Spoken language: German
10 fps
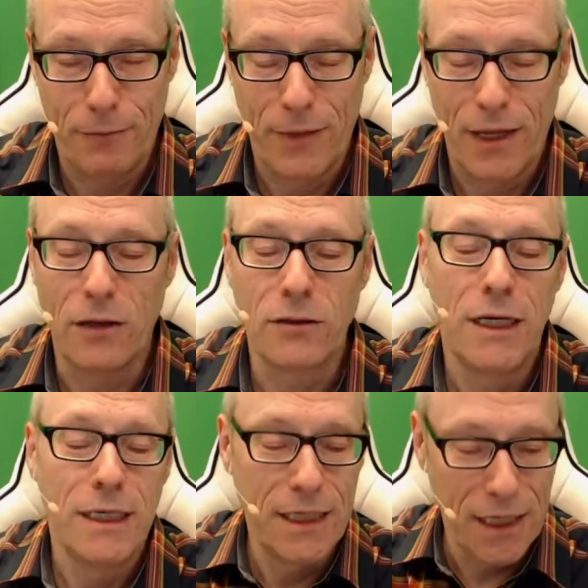Also je
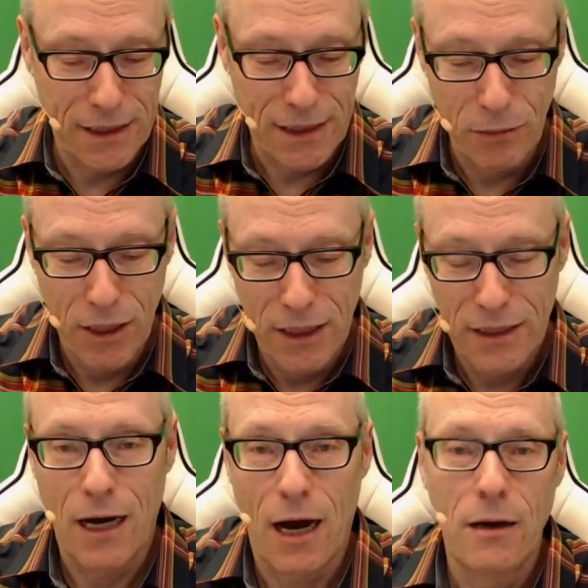nachdem,
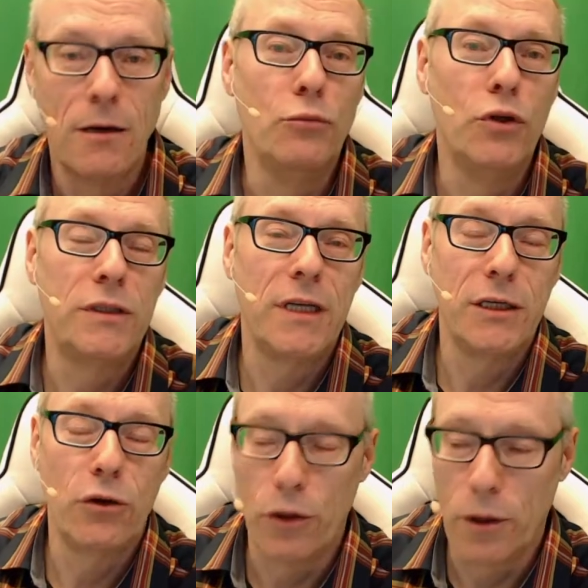da müsst ihr im
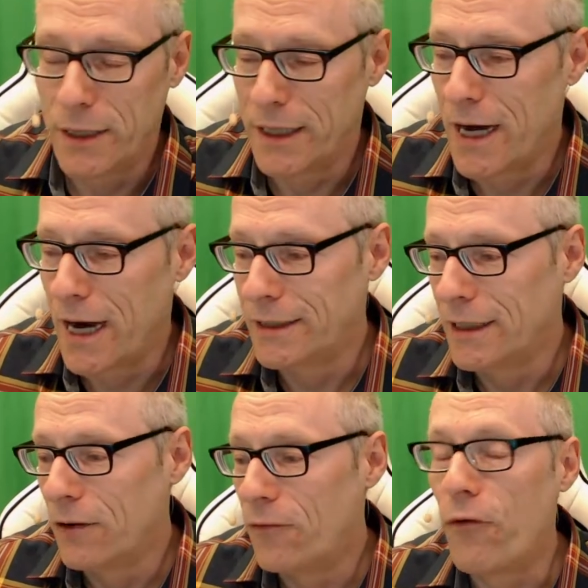Grunde genommen dann halt
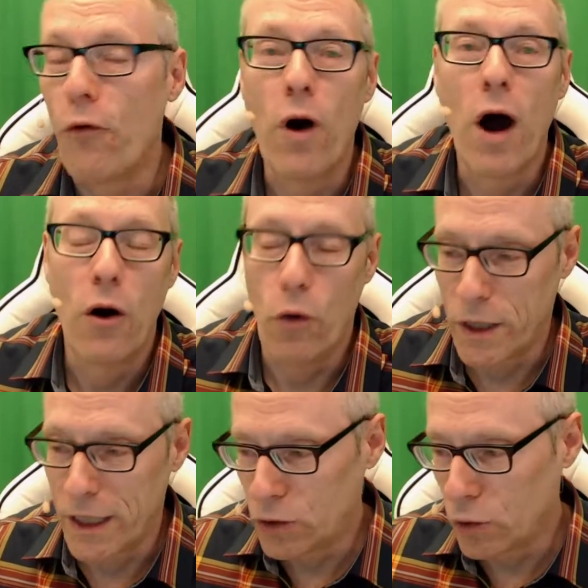vor oder
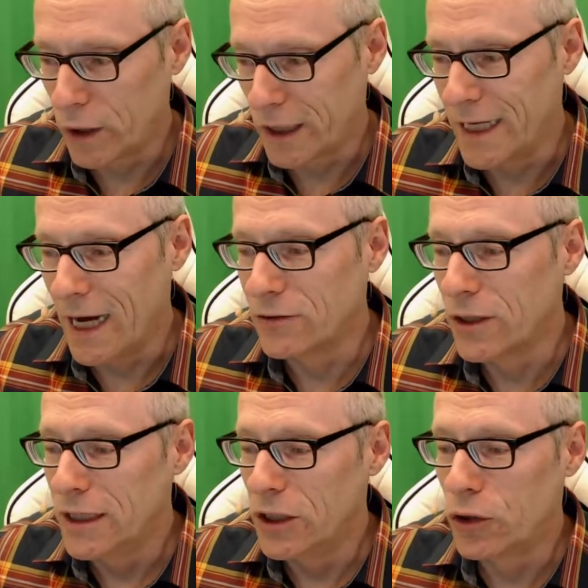zurückgehen. Also
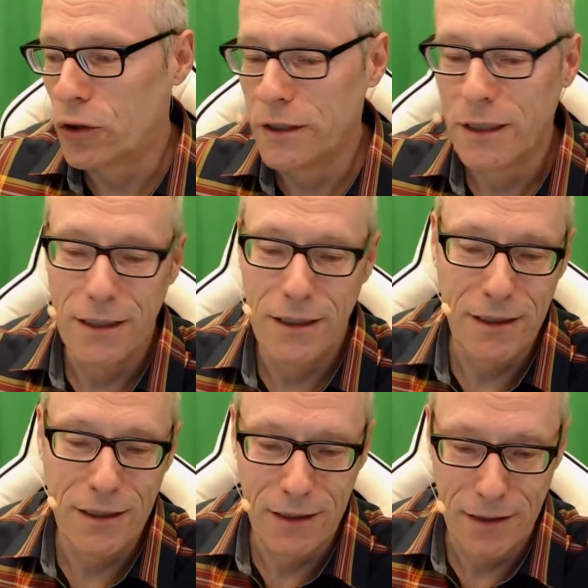ihr könnt
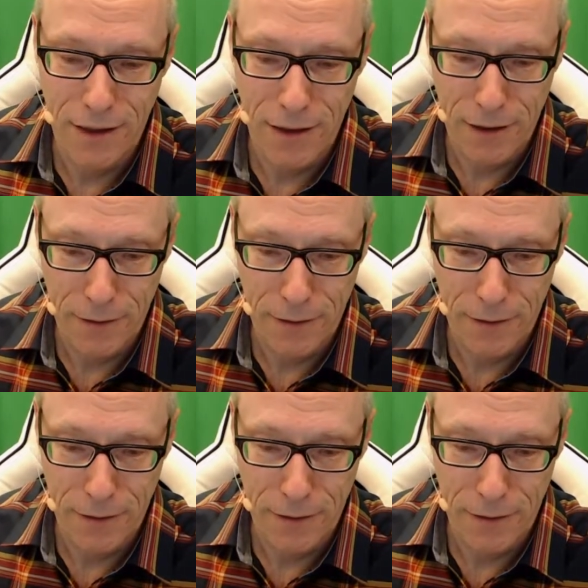diesen äh,